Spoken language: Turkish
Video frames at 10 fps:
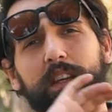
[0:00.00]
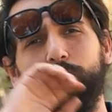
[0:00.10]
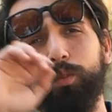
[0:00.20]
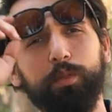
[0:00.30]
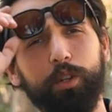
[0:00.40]

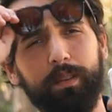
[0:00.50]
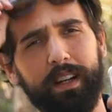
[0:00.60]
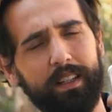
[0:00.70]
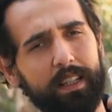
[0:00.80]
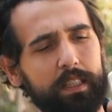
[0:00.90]
diye umuyorum
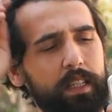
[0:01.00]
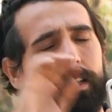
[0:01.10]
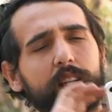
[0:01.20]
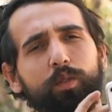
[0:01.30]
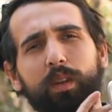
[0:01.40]

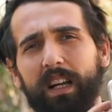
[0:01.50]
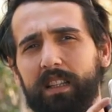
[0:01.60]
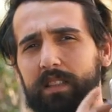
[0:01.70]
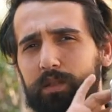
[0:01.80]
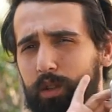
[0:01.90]
arkadaşlar.
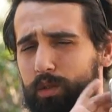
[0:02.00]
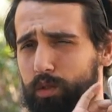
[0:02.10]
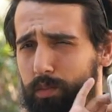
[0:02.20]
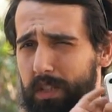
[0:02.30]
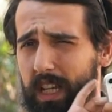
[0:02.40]
Kulaklık
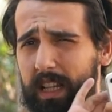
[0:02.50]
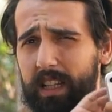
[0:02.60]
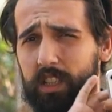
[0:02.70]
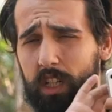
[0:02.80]
sorunsuz bir şekilde